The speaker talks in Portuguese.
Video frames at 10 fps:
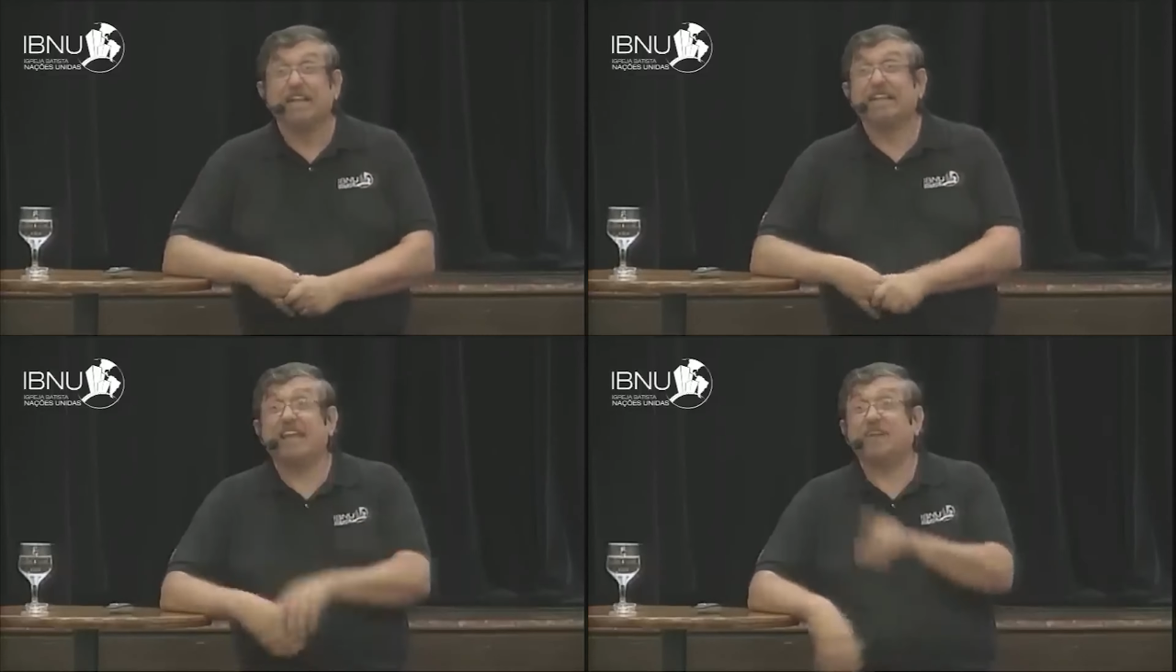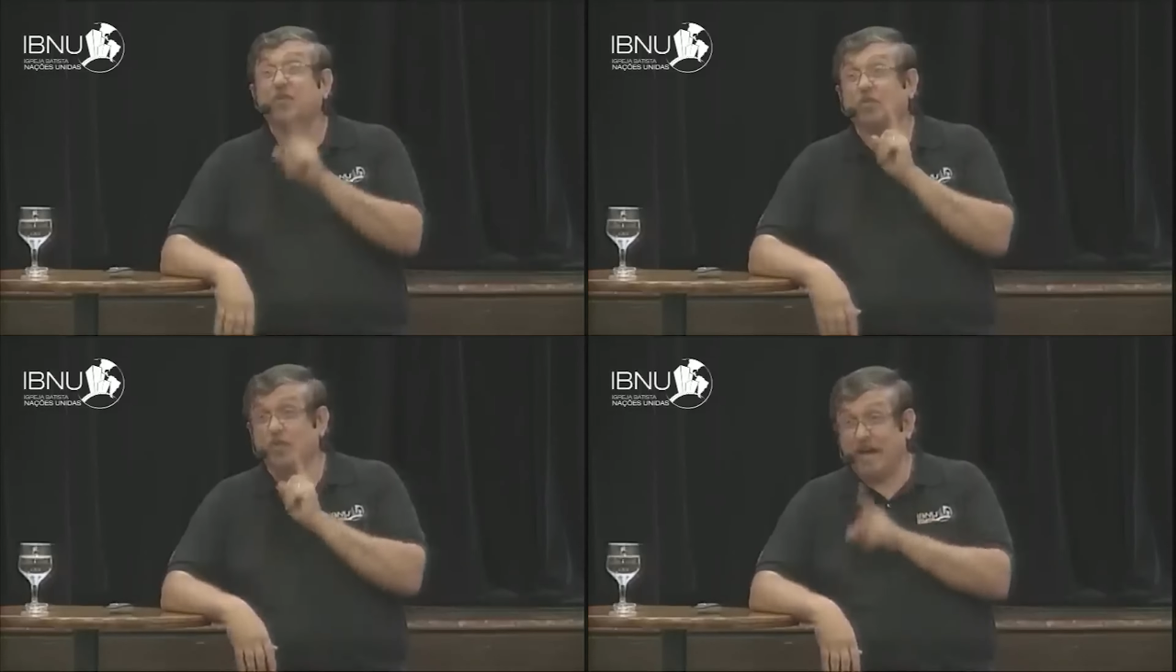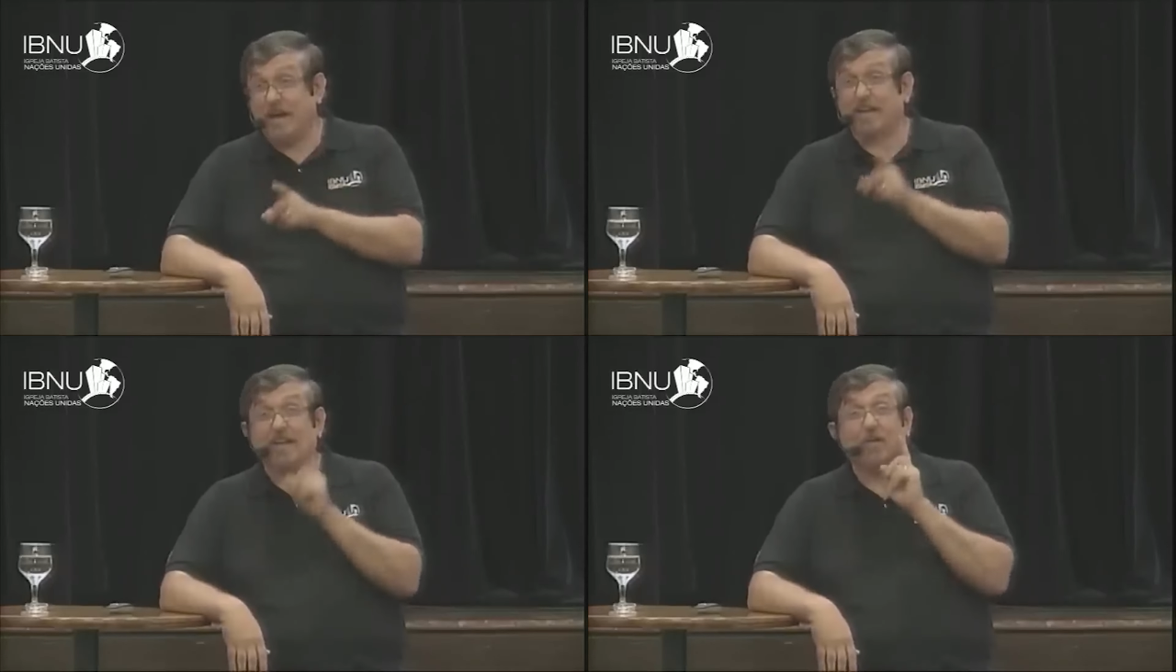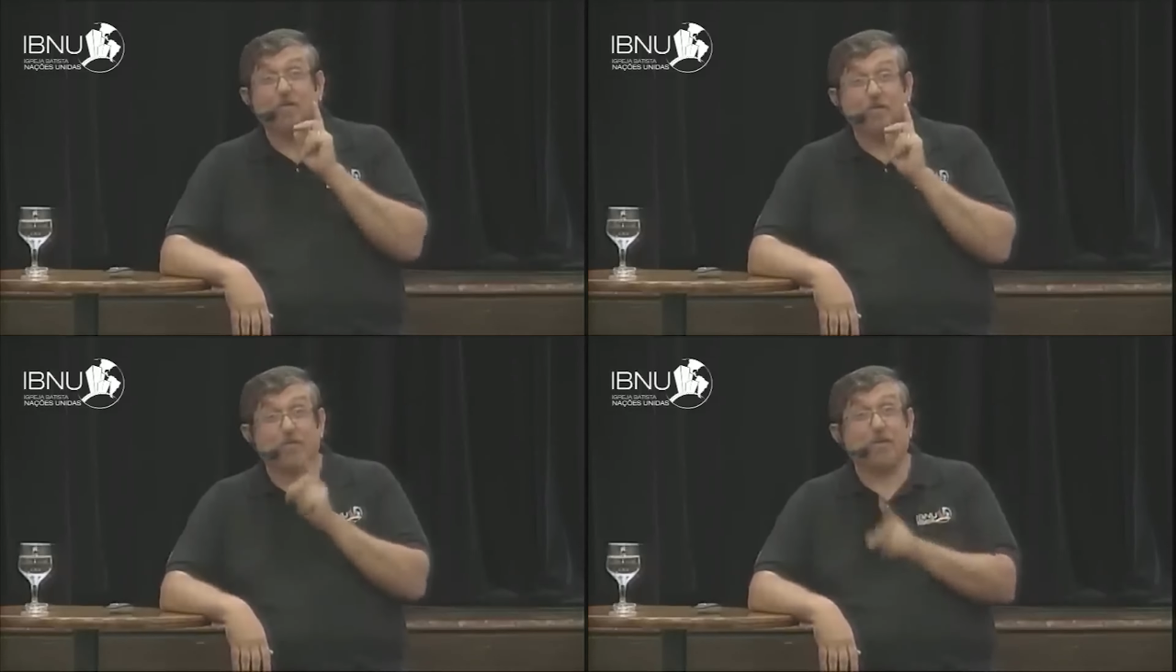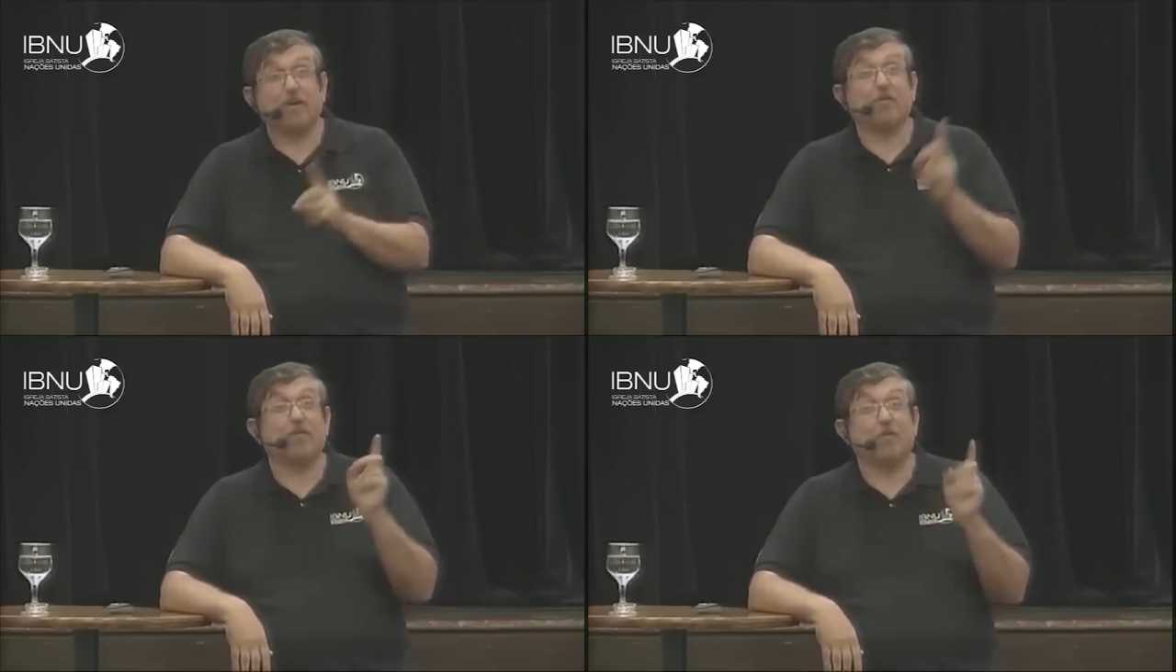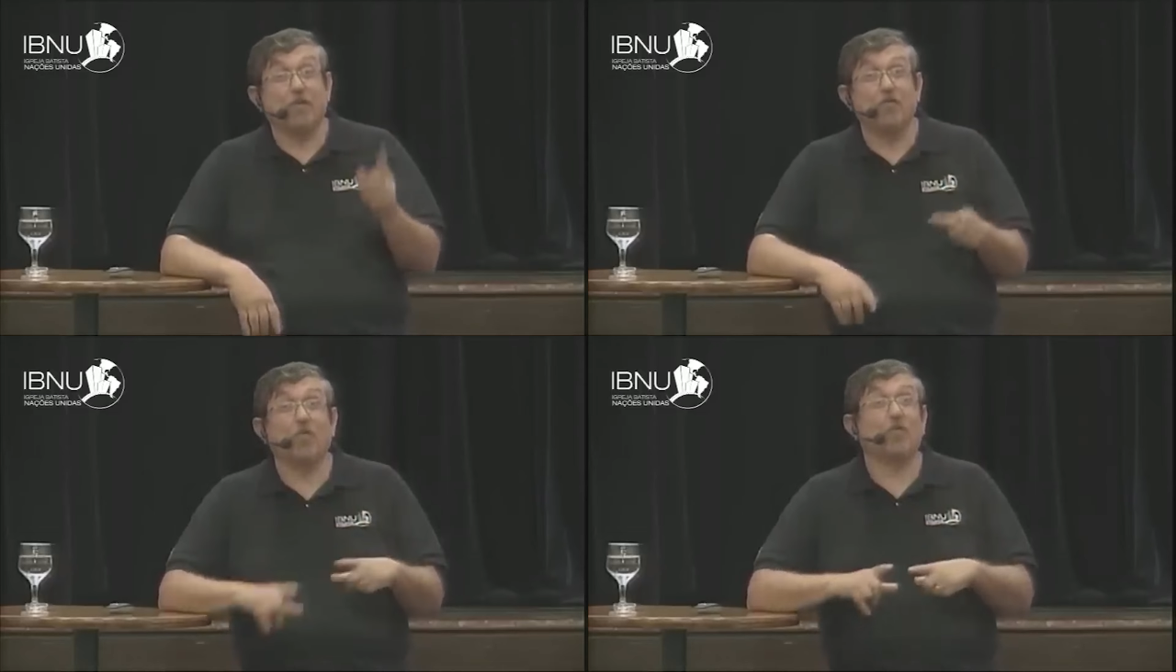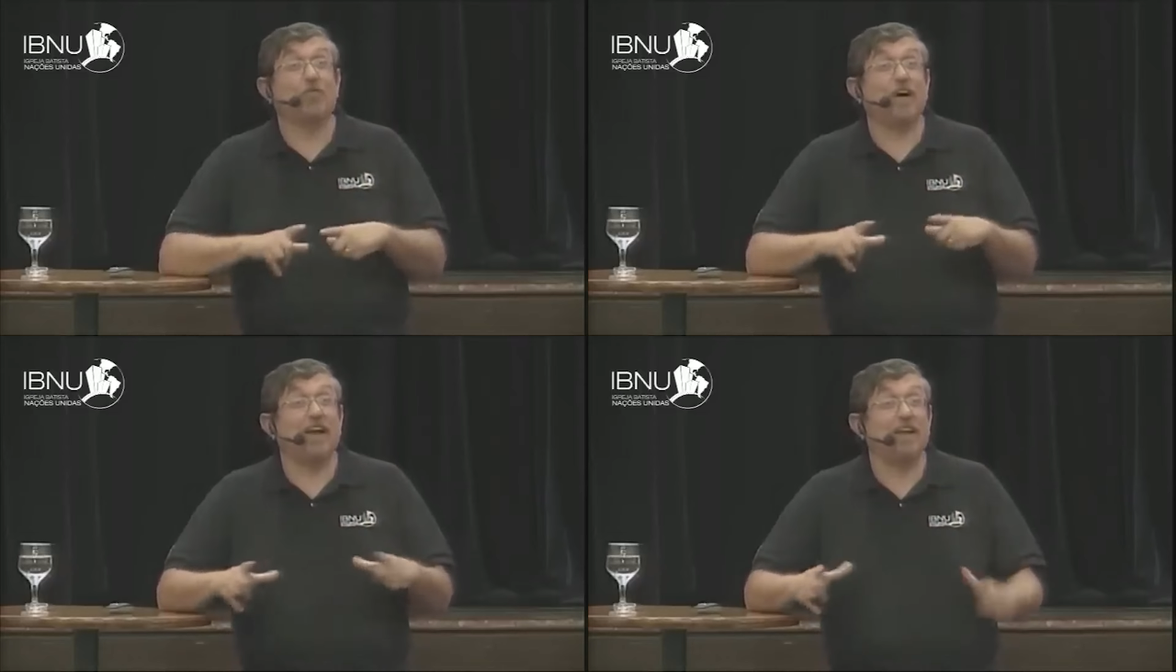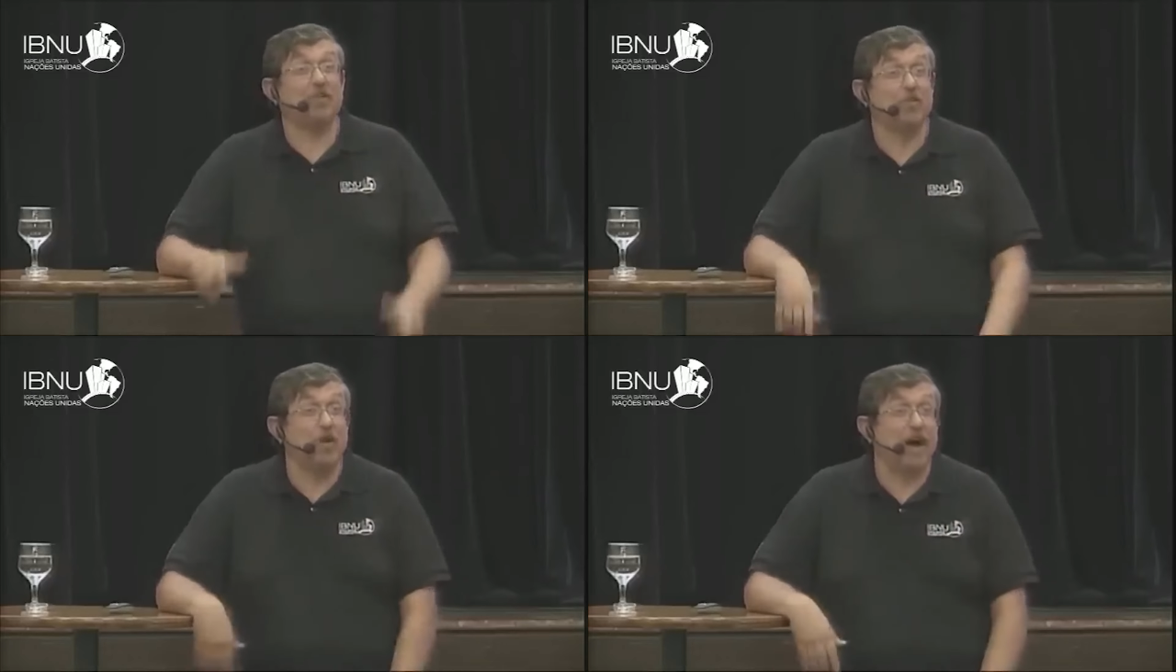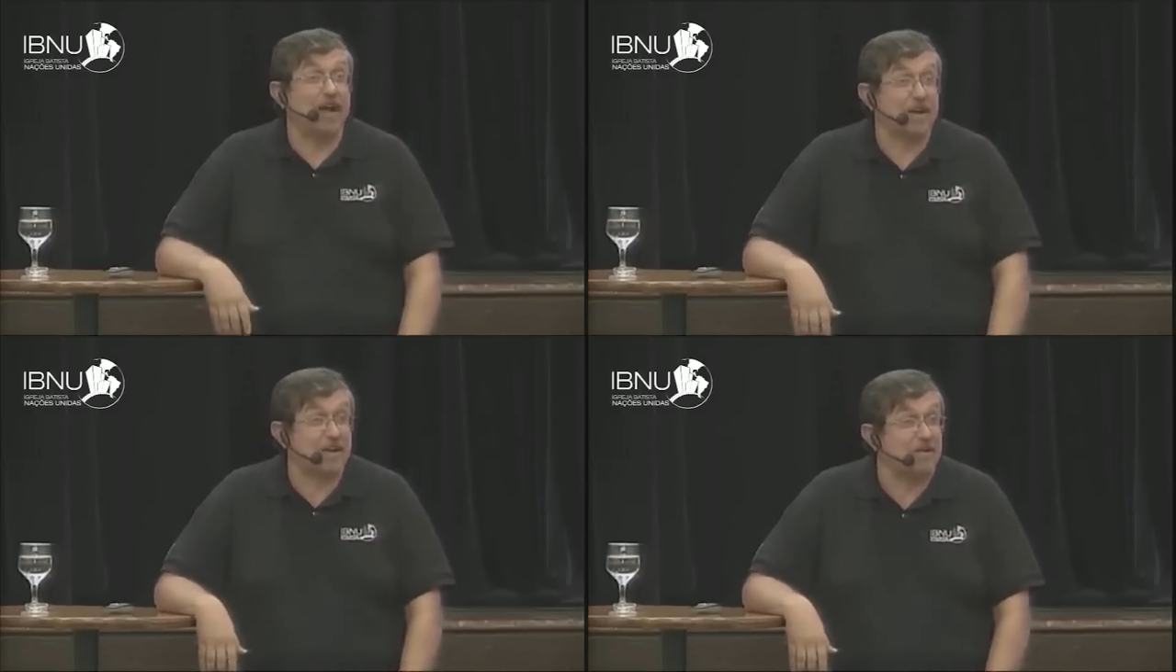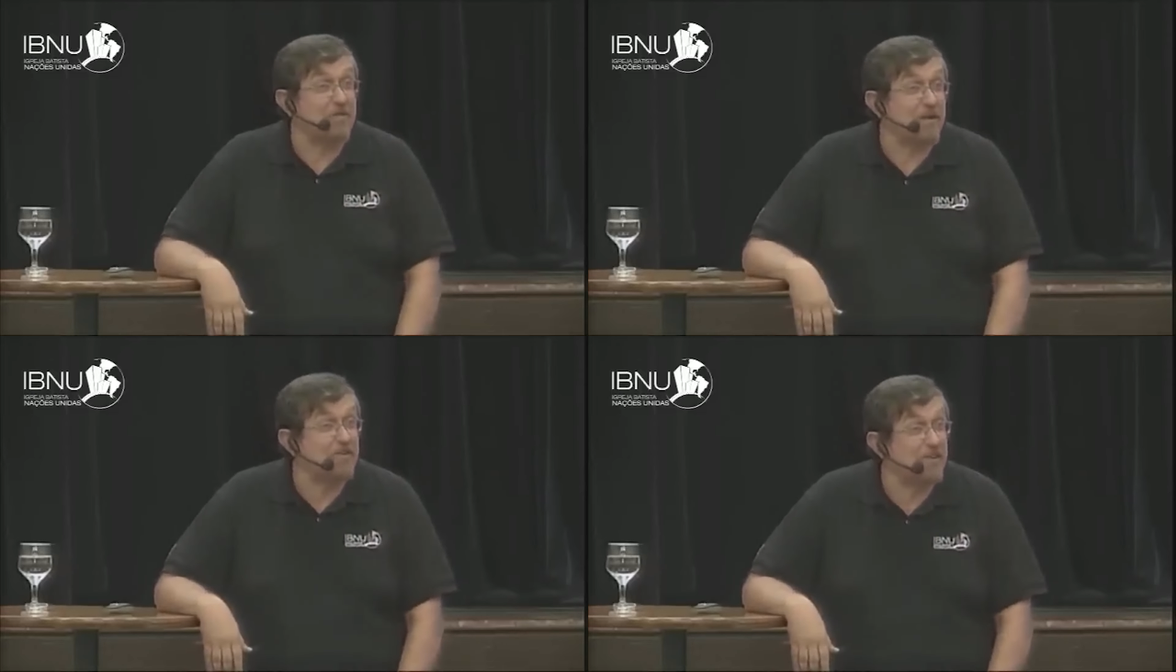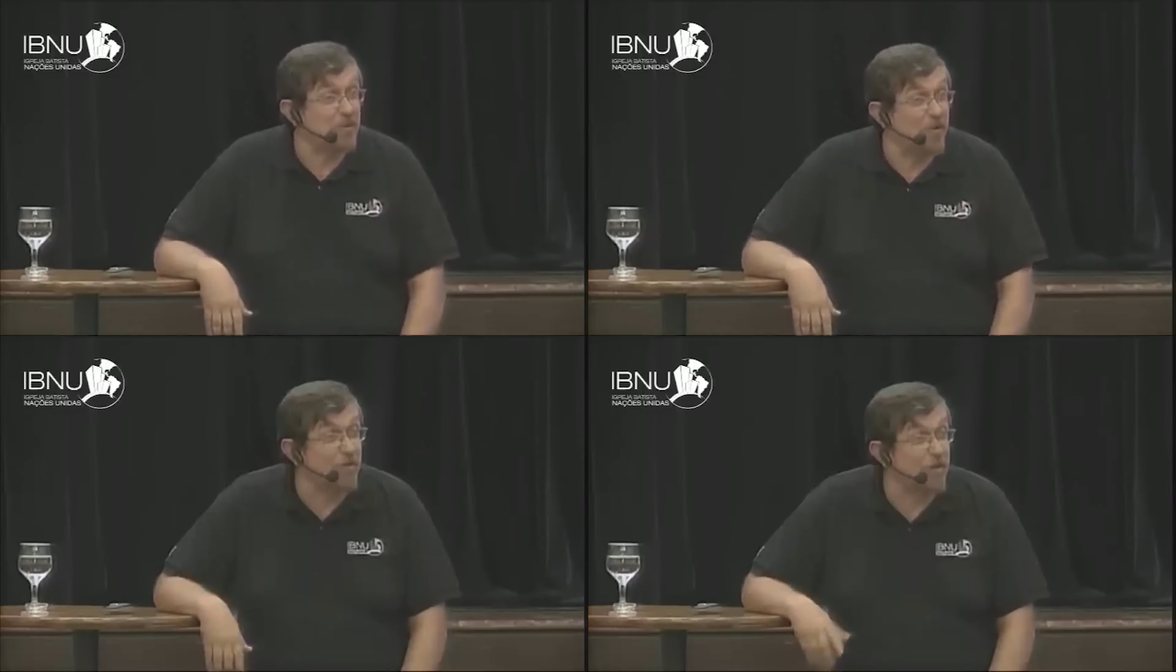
lá no lugar onde fica o famoso Vale do Armagedon,